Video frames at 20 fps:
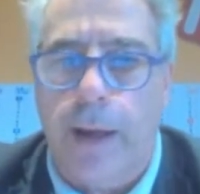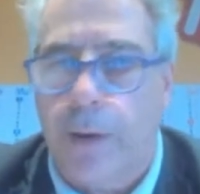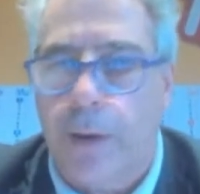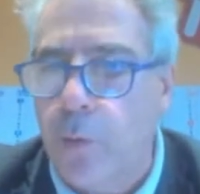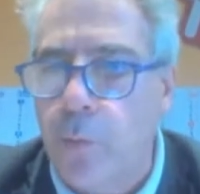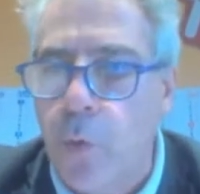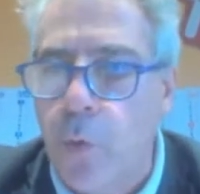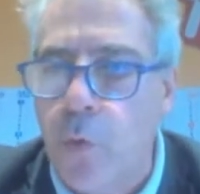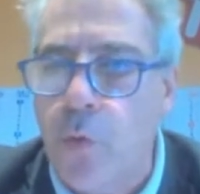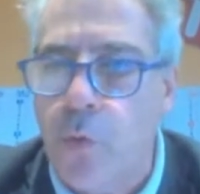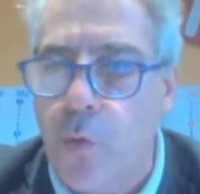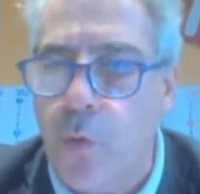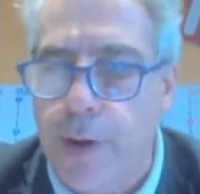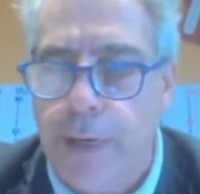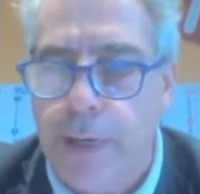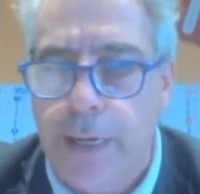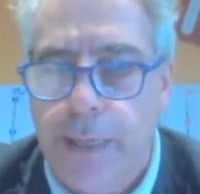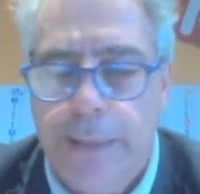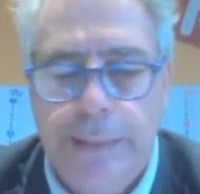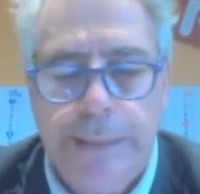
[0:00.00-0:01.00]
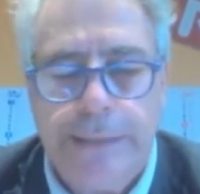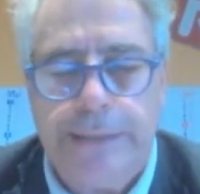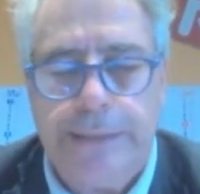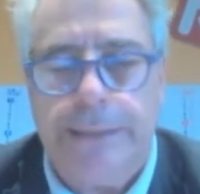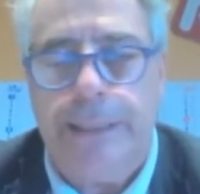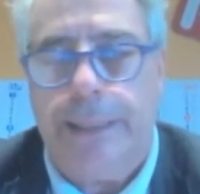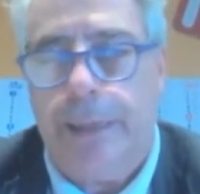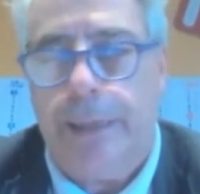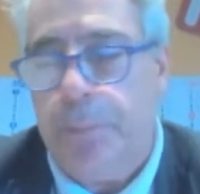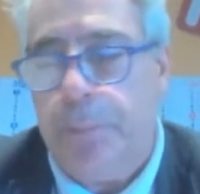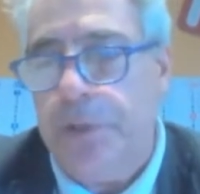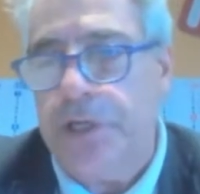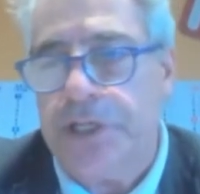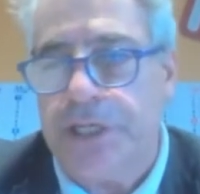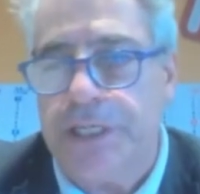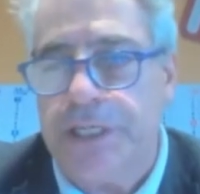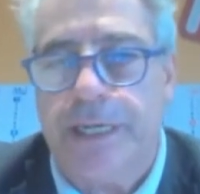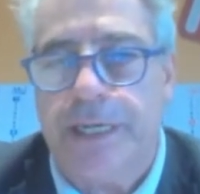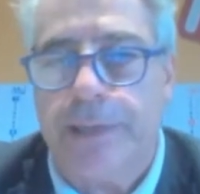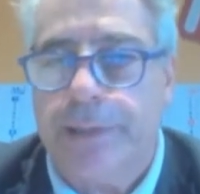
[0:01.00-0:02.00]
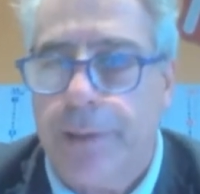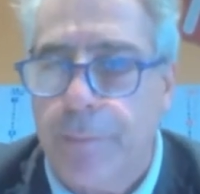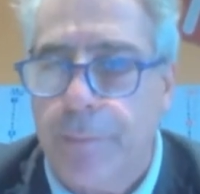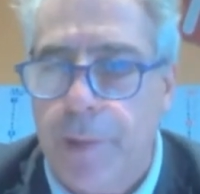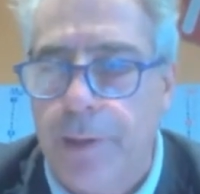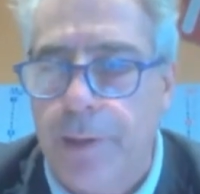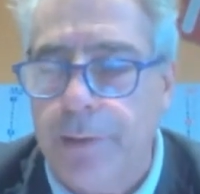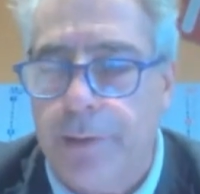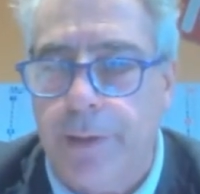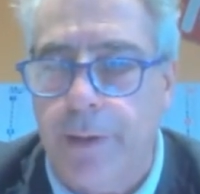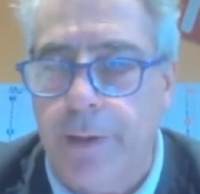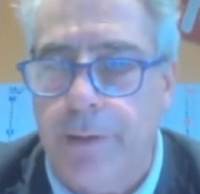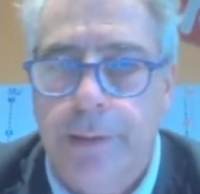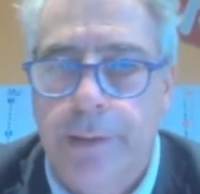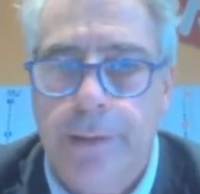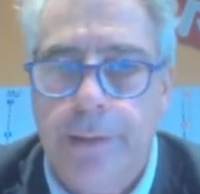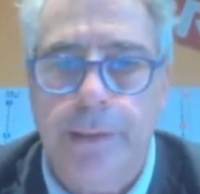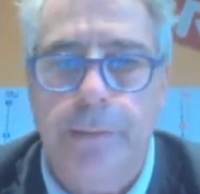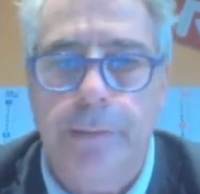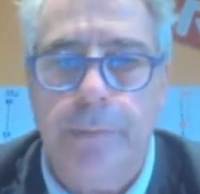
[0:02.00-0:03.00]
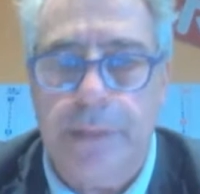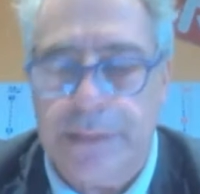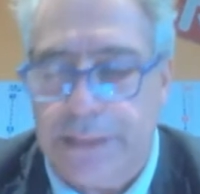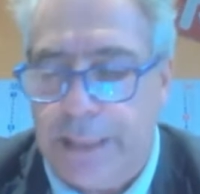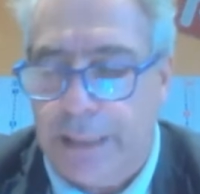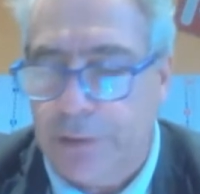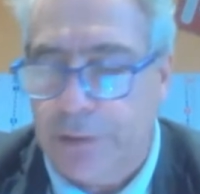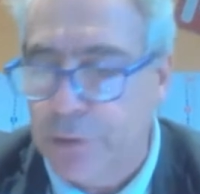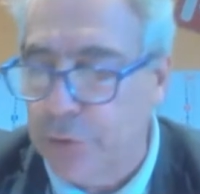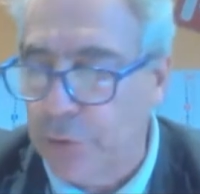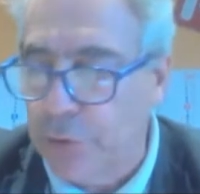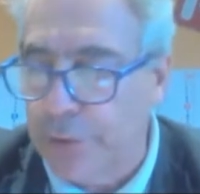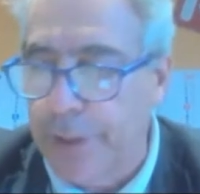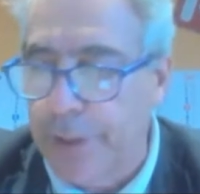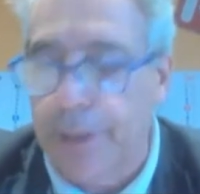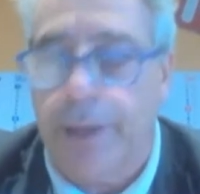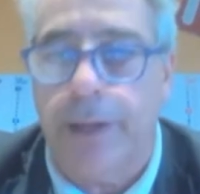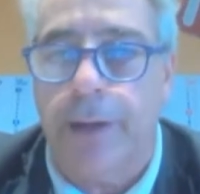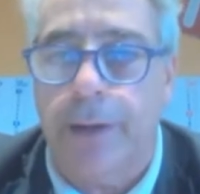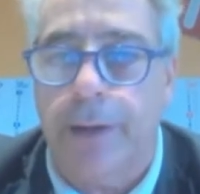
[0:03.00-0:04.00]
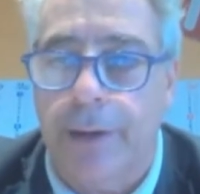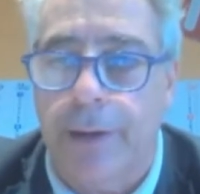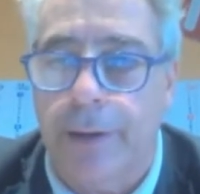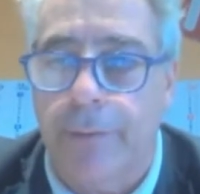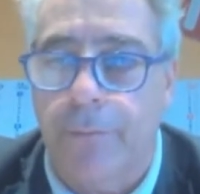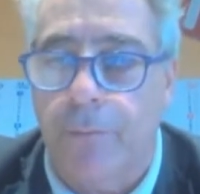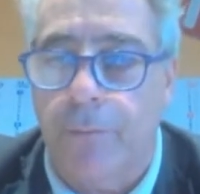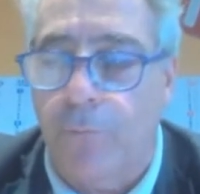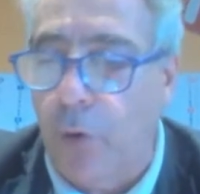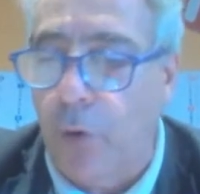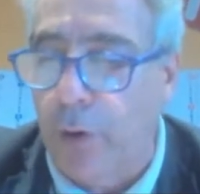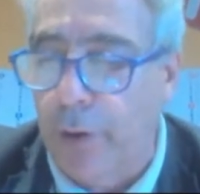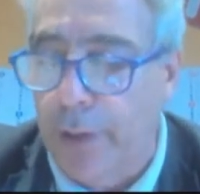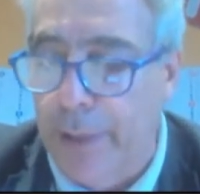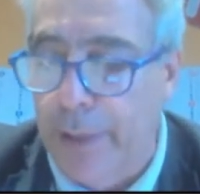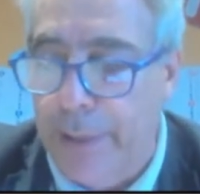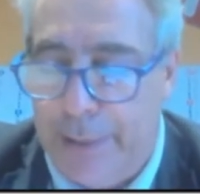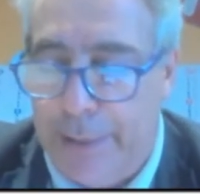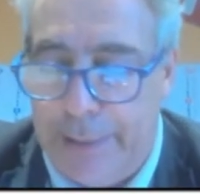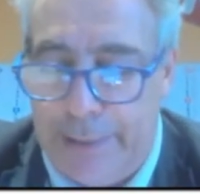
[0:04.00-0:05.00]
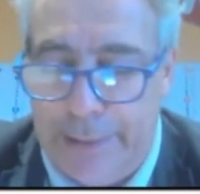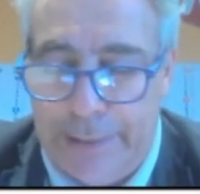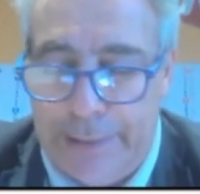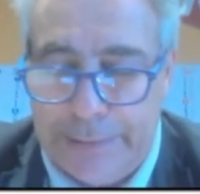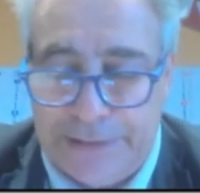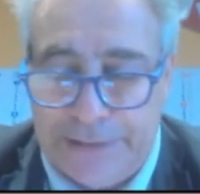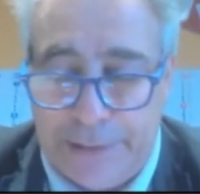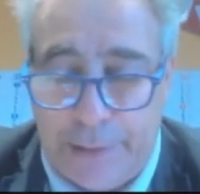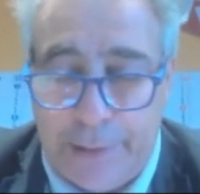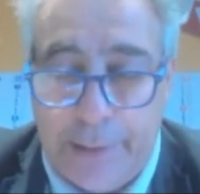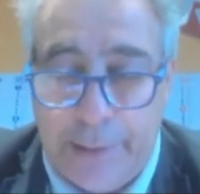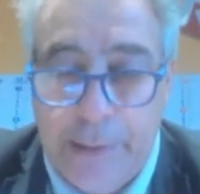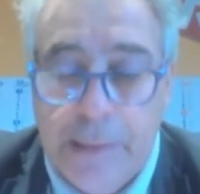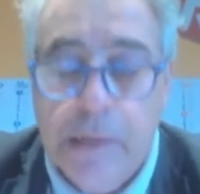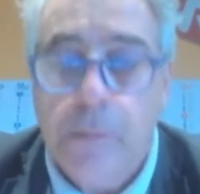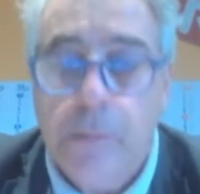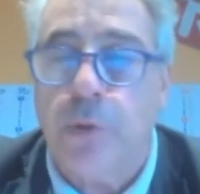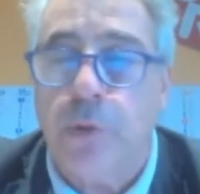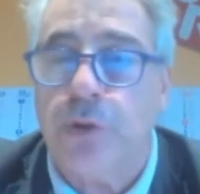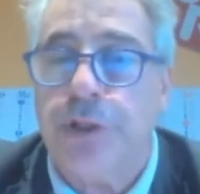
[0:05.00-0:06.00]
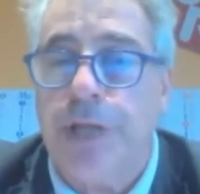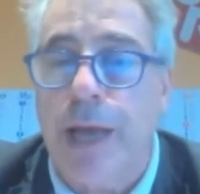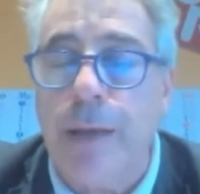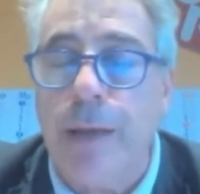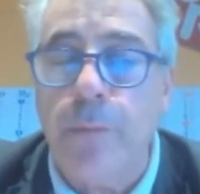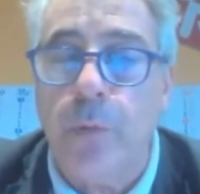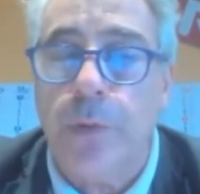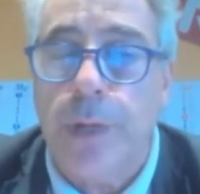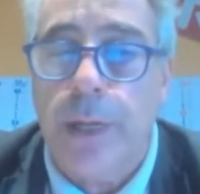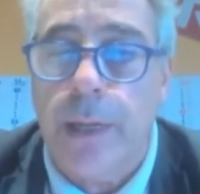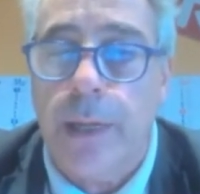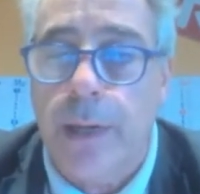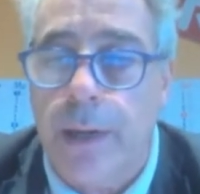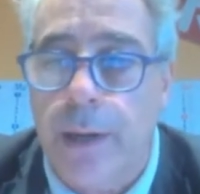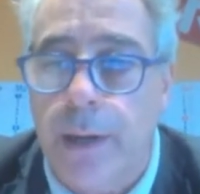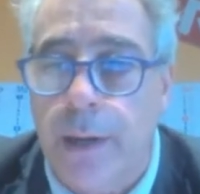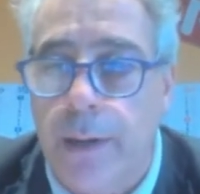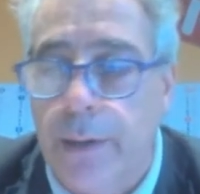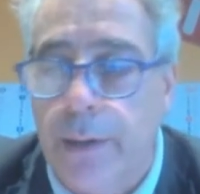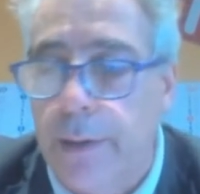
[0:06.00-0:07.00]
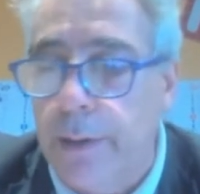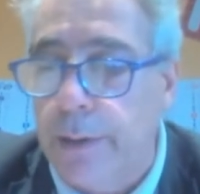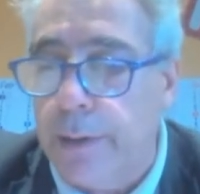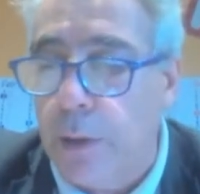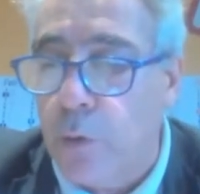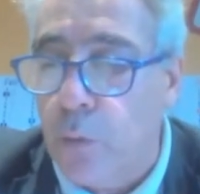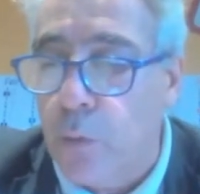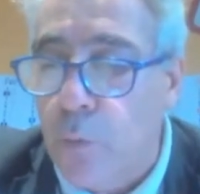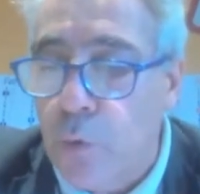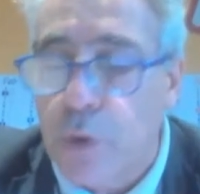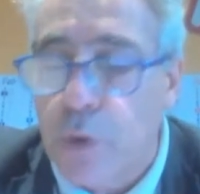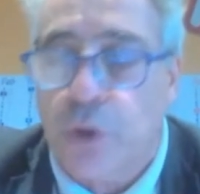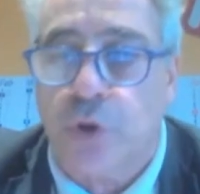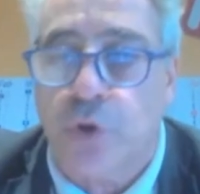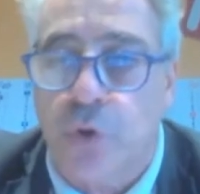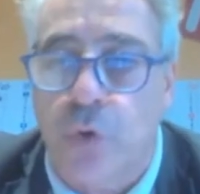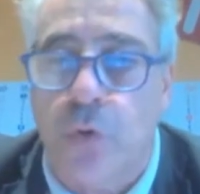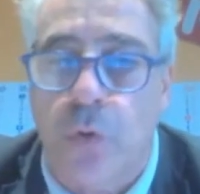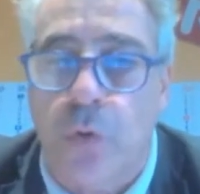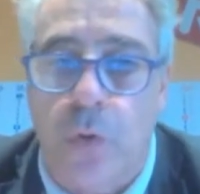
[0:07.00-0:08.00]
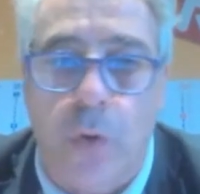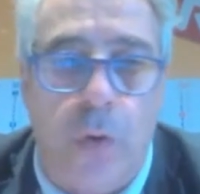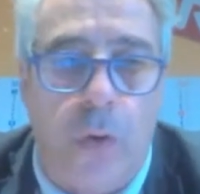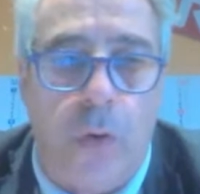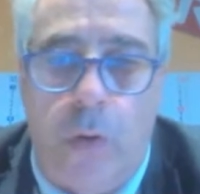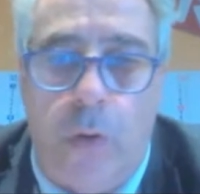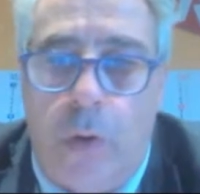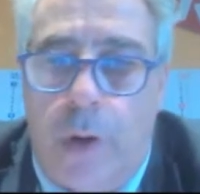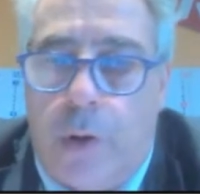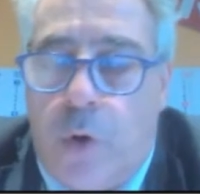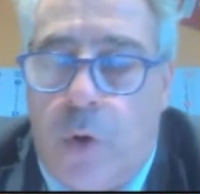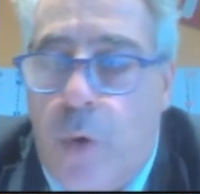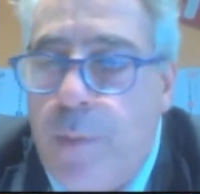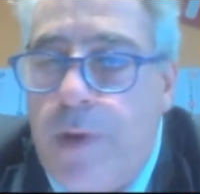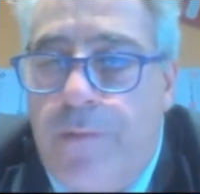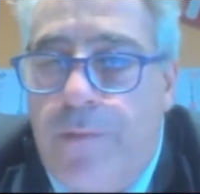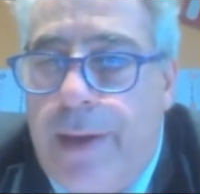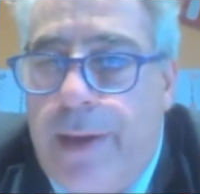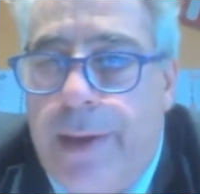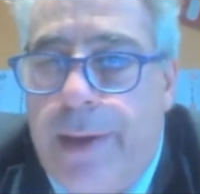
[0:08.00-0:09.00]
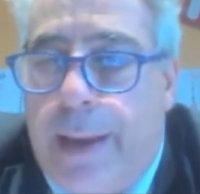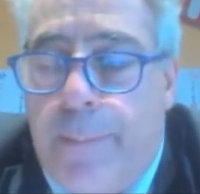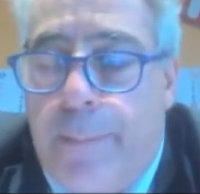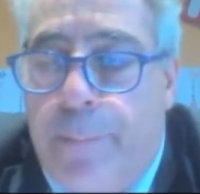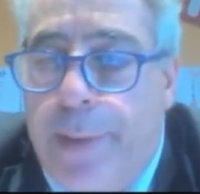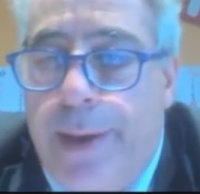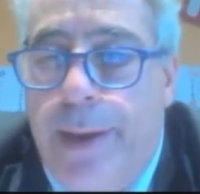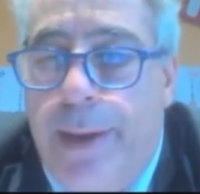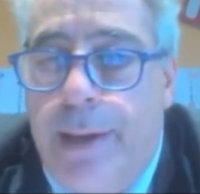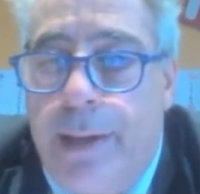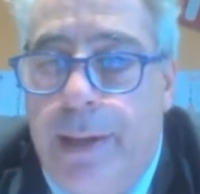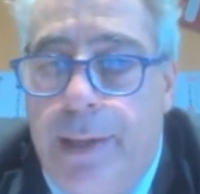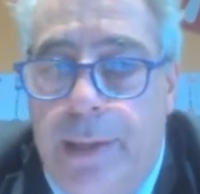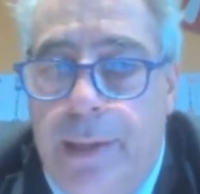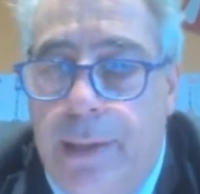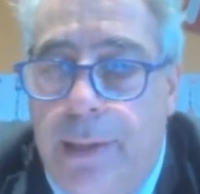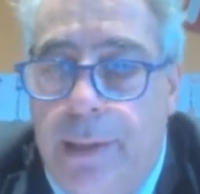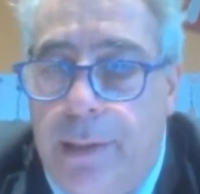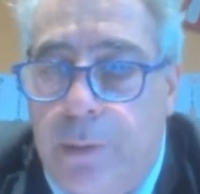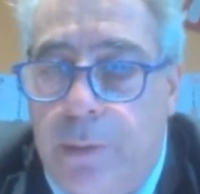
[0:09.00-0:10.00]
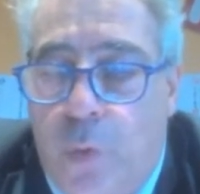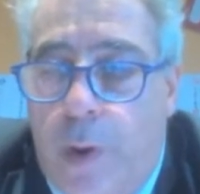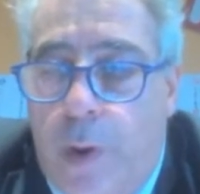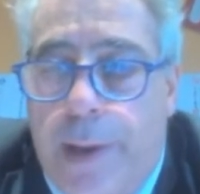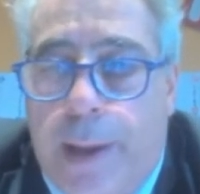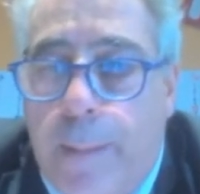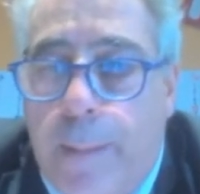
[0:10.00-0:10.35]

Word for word: comunque si capisce esattamente il messaggio che eh, vuole lanciare. Possiamo dire eh, che comunque sono, è come avere capelli, i tuoi